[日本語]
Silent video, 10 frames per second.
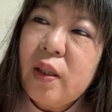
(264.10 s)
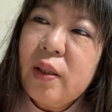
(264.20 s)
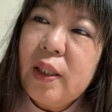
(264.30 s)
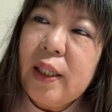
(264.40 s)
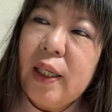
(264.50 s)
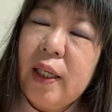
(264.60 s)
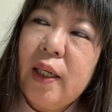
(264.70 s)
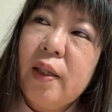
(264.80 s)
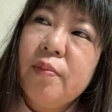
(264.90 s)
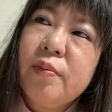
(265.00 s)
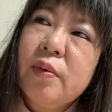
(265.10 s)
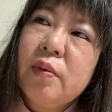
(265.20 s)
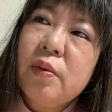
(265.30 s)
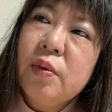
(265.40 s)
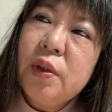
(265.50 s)
だから、
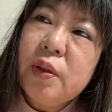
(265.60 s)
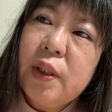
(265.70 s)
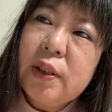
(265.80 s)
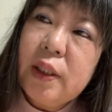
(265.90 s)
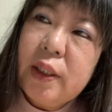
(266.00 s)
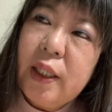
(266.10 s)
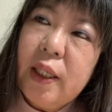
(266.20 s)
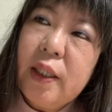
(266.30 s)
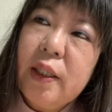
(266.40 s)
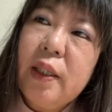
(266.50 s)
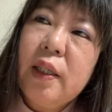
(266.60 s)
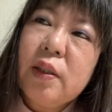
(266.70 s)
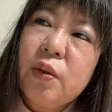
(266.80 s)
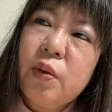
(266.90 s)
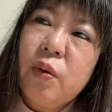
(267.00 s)
お肉屋さんであれ、
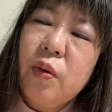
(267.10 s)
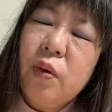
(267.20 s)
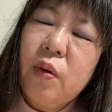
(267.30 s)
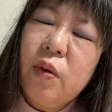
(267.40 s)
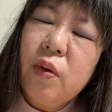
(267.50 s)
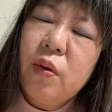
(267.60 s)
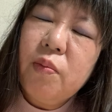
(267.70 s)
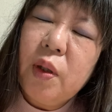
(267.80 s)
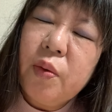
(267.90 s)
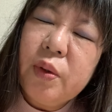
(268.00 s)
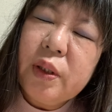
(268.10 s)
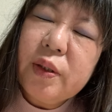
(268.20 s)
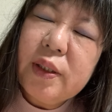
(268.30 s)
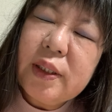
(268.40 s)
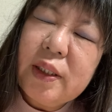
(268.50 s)
その、まあ、お
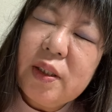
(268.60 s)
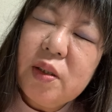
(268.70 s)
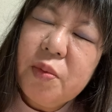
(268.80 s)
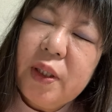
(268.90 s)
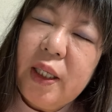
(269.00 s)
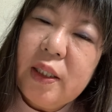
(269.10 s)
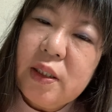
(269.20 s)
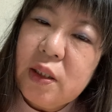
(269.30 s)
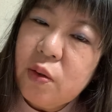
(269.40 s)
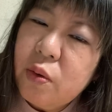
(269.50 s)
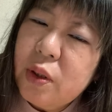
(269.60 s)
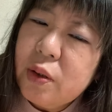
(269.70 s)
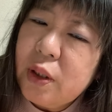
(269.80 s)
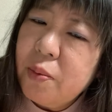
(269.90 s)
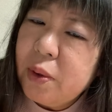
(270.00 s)
肉屋さんっていうのもね、人工
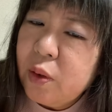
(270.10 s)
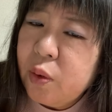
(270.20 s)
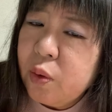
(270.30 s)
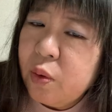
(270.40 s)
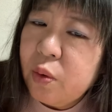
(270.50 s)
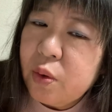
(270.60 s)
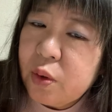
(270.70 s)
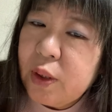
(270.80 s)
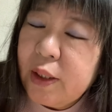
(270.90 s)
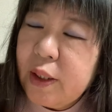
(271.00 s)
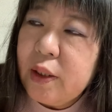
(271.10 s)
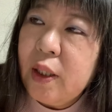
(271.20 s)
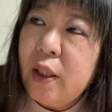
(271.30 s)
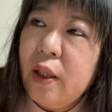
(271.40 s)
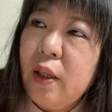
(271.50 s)
肉が今どんどんどんどん作られて
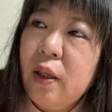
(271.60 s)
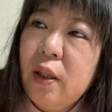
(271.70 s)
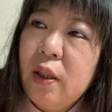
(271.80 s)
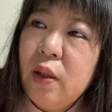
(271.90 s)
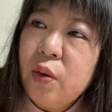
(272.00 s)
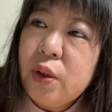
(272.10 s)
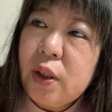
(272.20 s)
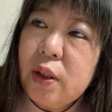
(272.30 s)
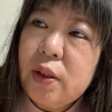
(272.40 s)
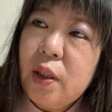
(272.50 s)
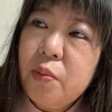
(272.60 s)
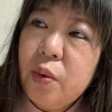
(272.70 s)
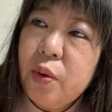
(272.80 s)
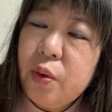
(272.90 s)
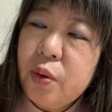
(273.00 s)
て、お魚さん
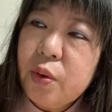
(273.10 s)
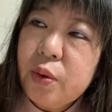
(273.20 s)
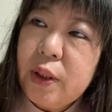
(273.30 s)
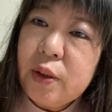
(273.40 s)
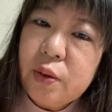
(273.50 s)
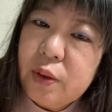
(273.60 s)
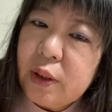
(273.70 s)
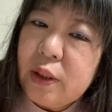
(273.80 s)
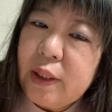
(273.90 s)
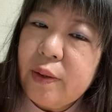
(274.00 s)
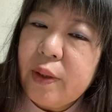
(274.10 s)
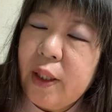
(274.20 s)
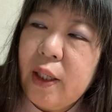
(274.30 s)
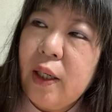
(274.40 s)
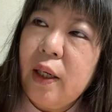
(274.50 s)
も養殖で作ってきてるか
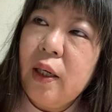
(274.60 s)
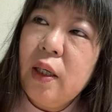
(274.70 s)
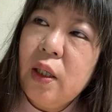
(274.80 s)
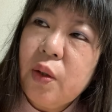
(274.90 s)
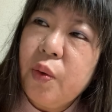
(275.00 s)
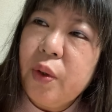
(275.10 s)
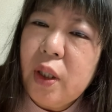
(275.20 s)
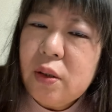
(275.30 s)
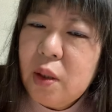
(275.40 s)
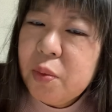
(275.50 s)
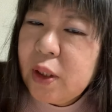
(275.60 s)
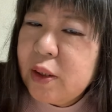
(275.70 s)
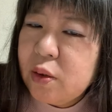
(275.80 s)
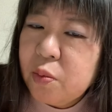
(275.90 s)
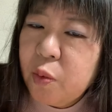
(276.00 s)
ら、500年も経っ
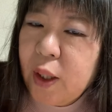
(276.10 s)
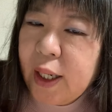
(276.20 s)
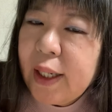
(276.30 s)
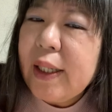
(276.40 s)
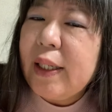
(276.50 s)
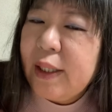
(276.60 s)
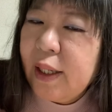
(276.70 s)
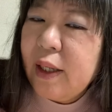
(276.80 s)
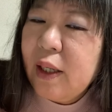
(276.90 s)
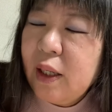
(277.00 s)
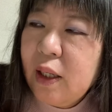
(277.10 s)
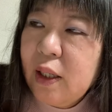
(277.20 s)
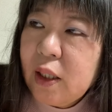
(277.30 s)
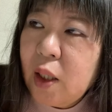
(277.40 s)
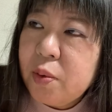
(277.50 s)
ちゃうともうわからないね。
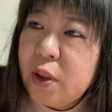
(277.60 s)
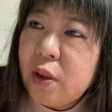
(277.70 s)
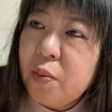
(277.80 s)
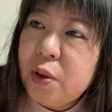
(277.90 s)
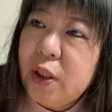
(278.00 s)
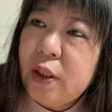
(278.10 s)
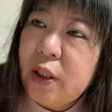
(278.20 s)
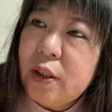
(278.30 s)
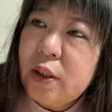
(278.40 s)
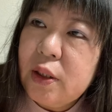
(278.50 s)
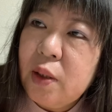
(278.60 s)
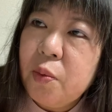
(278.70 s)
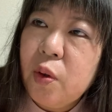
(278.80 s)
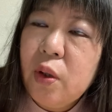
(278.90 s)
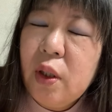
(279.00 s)
カプセルかもしれないし、で
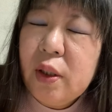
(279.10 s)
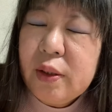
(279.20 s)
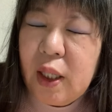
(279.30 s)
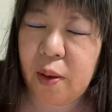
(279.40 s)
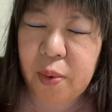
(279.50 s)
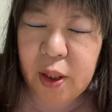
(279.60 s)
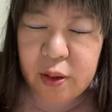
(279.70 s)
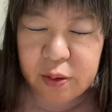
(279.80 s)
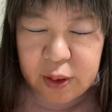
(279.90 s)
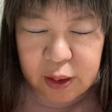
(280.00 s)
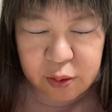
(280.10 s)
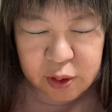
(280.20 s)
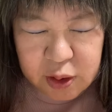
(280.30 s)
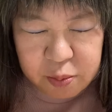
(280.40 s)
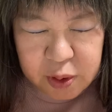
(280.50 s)
も、食べる楽
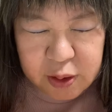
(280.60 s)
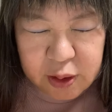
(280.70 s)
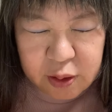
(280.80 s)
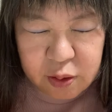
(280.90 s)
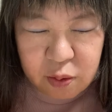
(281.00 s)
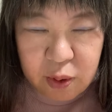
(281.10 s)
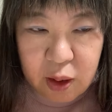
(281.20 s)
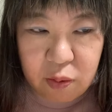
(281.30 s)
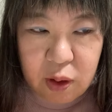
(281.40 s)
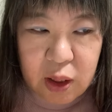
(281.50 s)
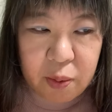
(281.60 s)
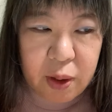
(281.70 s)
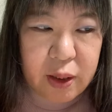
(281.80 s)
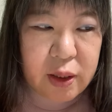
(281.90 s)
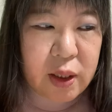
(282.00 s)
しみっていうのは、やば
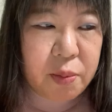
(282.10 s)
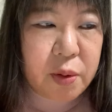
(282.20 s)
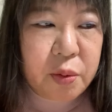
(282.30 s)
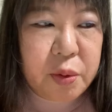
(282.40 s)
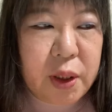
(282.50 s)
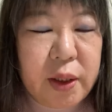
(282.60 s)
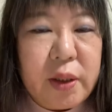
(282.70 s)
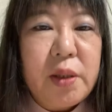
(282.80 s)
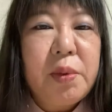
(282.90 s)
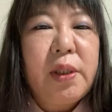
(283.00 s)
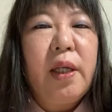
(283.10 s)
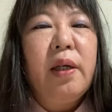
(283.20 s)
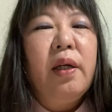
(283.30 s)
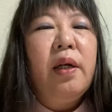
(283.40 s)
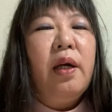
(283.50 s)
い。食べる方に入ってしまった。
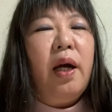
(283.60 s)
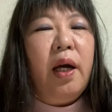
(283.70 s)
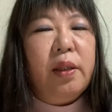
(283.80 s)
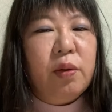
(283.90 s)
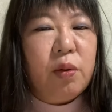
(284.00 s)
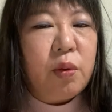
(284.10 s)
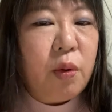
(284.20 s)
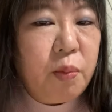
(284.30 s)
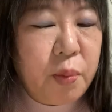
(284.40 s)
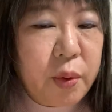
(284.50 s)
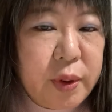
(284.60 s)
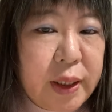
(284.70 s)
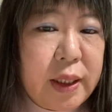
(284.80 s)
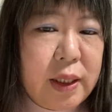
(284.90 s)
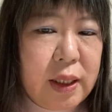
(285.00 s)
あの、根本
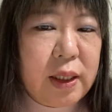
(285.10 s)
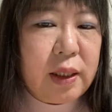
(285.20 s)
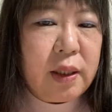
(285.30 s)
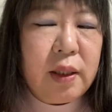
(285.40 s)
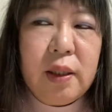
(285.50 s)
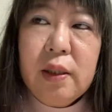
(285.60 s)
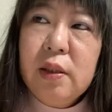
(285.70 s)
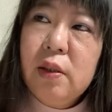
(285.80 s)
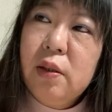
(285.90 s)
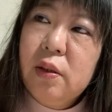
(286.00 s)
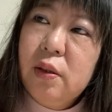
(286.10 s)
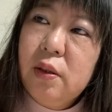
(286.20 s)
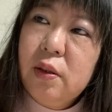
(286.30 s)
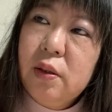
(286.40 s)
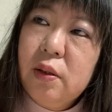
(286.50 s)
的に、うー
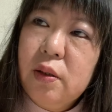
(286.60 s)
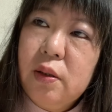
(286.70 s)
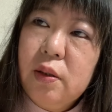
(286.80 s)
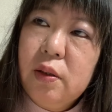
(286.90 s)
ん、